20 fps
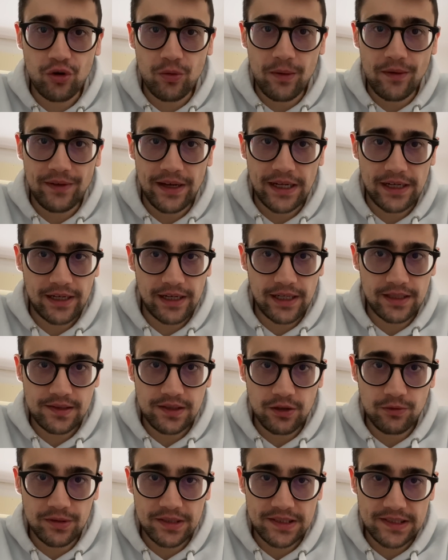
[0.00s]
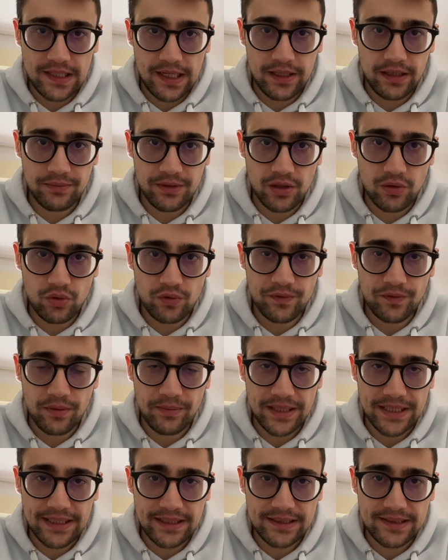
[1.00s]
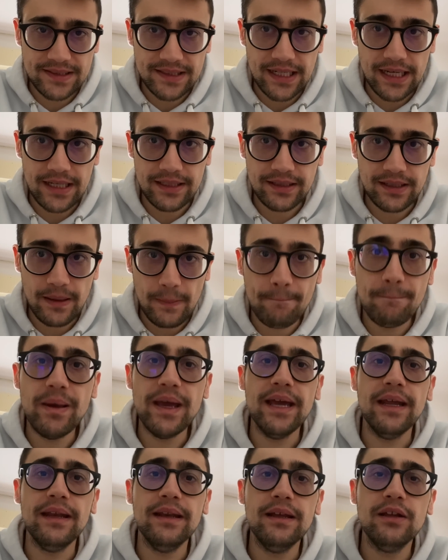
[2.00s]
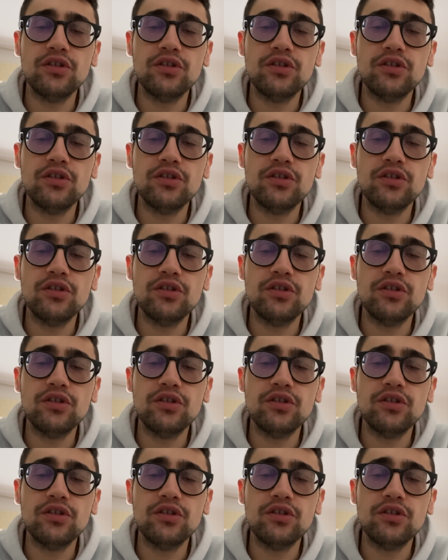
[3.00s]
Come va ragazzi? Come state? Mi auguro ovviamente che stiate bene.